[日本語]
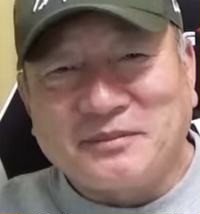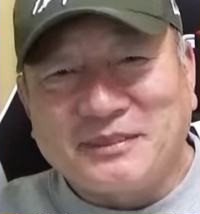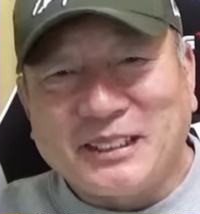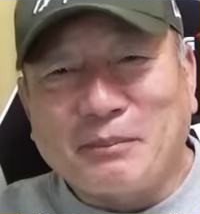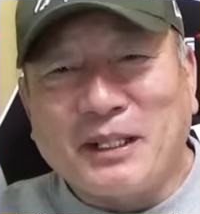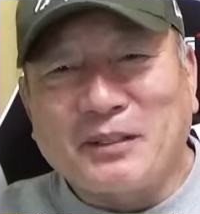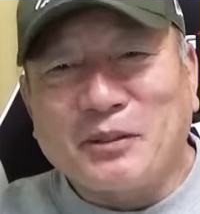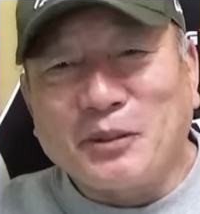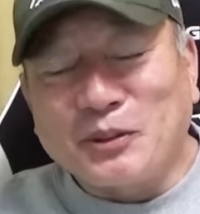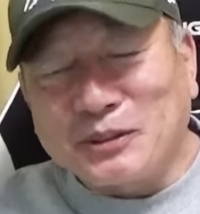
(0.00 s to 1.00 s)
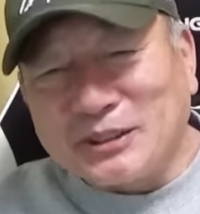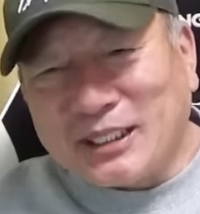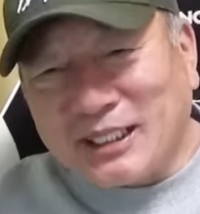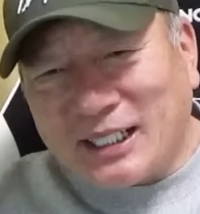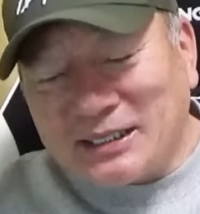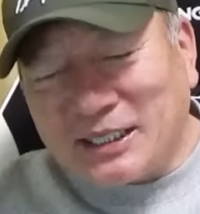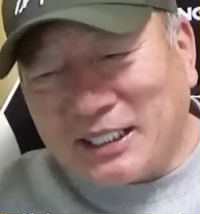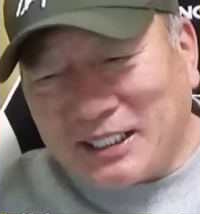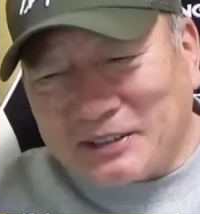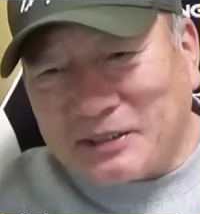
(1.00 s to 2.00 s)
やっぱりこう関
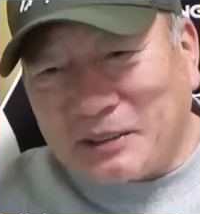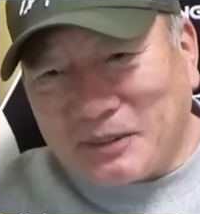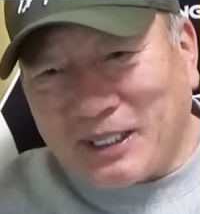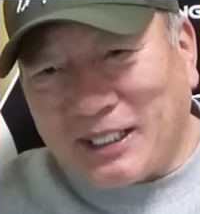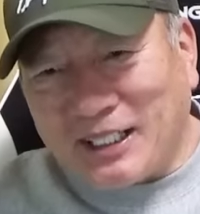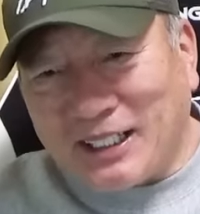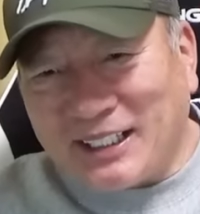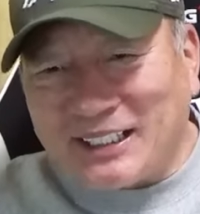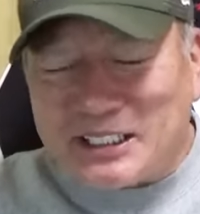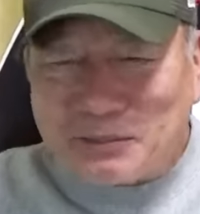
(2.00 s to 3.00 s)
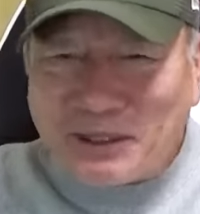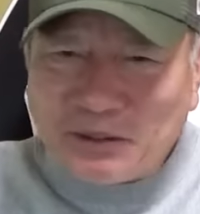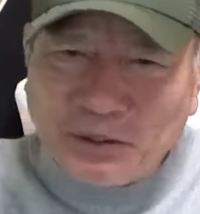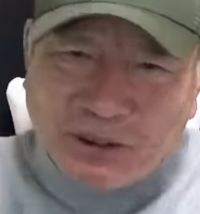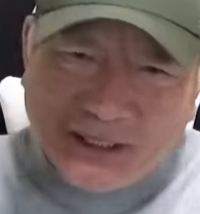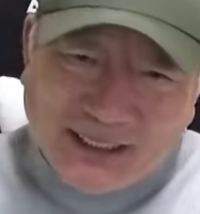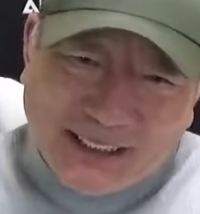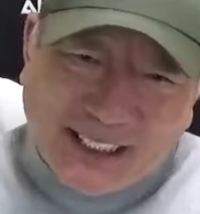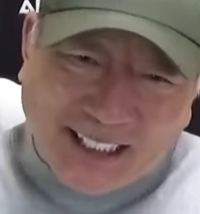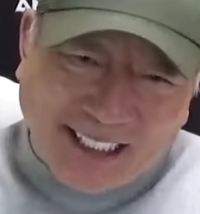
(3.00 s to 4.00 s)
西からすれば一番遠い位
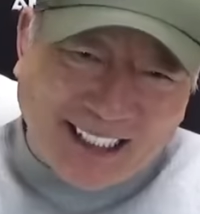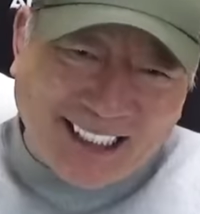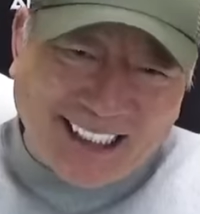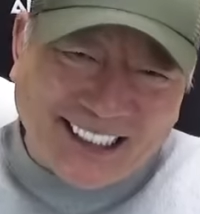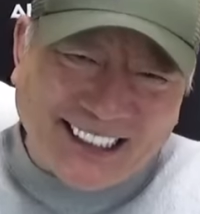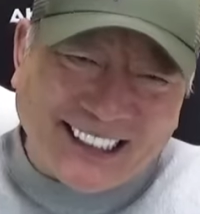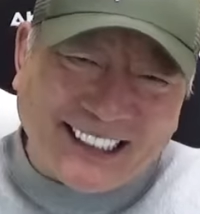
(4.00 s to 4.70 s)
置じゃな